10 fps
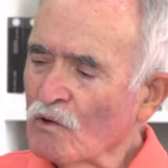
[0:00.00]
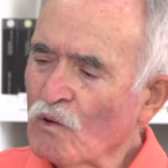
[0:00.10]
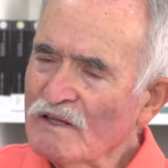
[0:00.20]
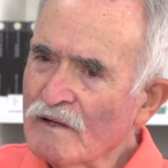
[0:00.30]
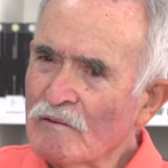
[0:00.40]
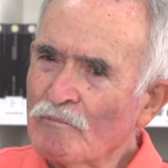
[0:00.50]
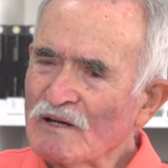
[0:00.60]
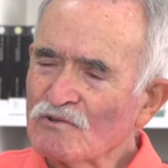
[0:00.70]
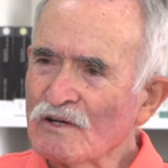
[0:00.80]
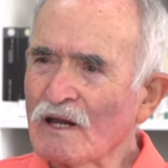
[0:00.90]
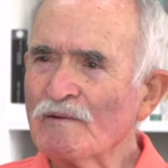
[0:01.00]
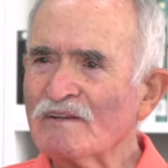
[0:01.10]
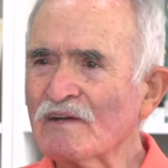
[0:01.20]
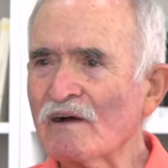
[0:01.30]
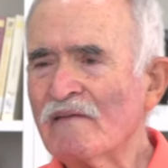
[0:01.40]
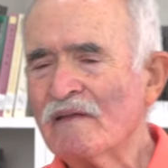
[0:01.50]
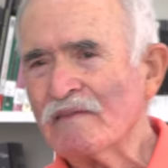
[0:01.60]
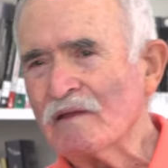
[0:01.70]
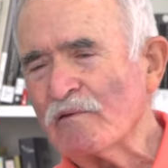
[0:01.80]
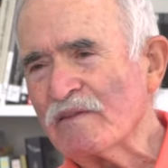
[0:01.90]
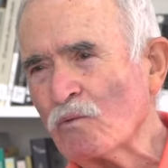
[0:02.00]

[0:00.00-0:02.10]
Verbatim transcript: cual daban palos en la mesa, de vez en